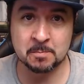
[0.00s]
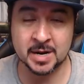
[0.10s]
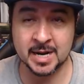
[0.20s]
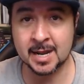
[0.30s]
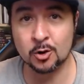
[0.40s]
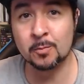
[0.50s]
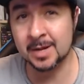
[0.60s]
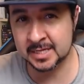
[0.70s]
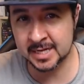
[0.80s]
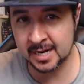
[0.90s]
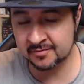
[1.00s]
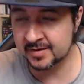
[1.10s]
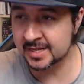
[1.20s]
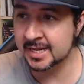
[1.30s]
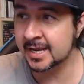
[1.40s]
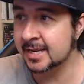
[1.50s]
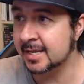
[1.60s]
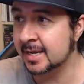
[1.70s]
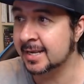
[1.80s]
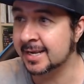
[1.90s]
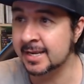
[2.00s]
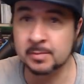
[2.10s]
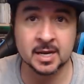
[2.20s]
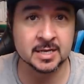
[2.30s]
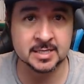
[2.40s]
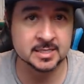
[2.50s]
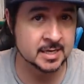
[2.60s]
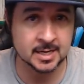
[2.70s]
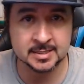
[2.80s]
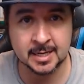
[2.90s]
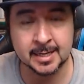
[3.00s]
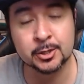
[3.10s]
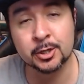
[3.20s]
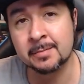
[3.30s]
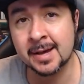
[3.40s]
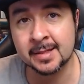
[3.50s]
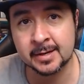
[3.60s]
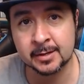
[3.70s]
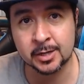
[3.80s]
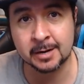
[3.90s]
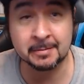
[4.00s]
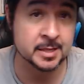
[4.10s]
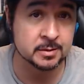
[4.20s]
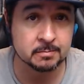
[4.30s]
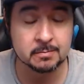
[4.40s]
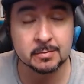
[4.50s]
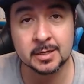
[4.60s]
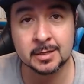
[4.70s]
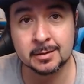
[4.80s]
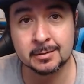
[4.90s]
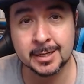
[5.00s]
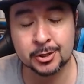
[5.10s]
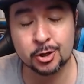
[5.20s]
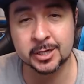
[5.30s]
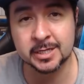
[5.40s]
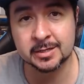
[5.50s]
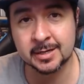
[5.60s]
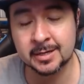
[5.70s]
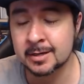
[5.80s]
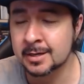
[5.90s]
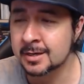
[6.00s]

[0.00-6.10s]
para combatir a las bandas y el crimen que se está saliendo de madre otra vez en Detroit, ¿eh?